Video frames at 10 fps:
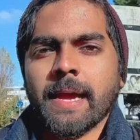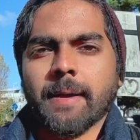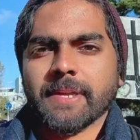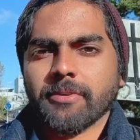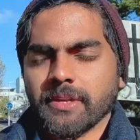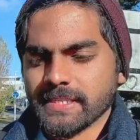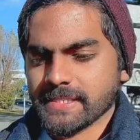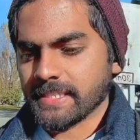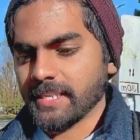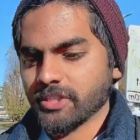আমাকে অনেকে
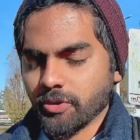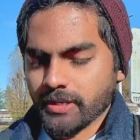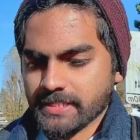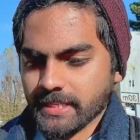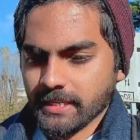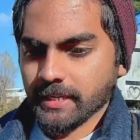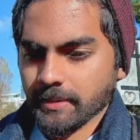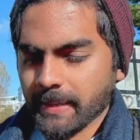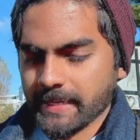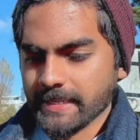জিজ্ঞেস করে যে
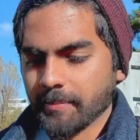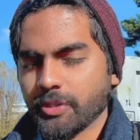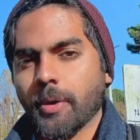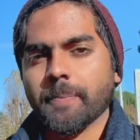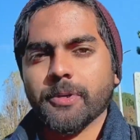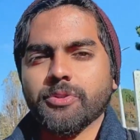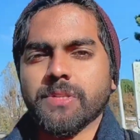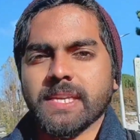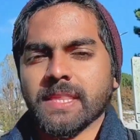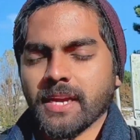ভাই আমি সব কিছু
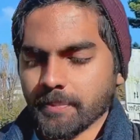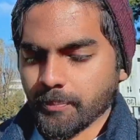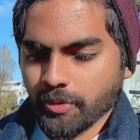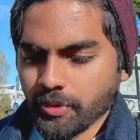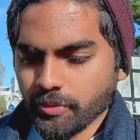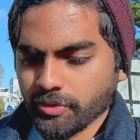ঠিক থাকার পরেও